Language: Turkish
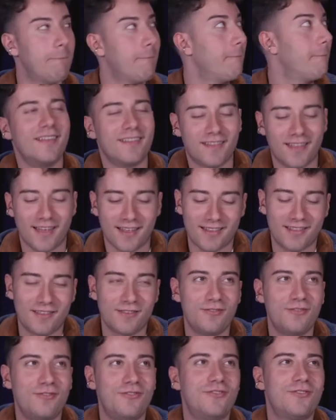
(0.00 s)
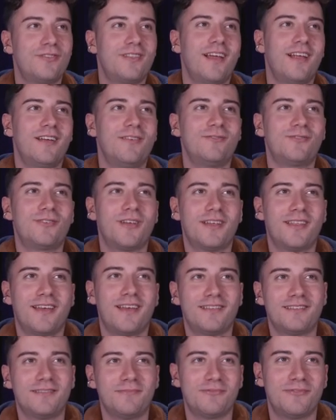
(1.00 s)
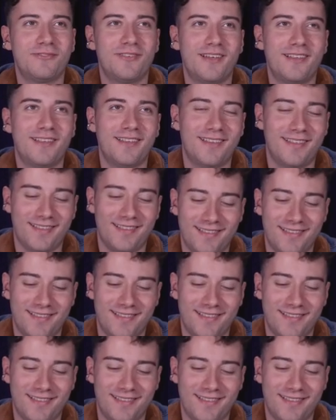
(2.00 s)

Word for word: Bunu da Tam bakalım onu nasıl kapatacağım şimdi. burada.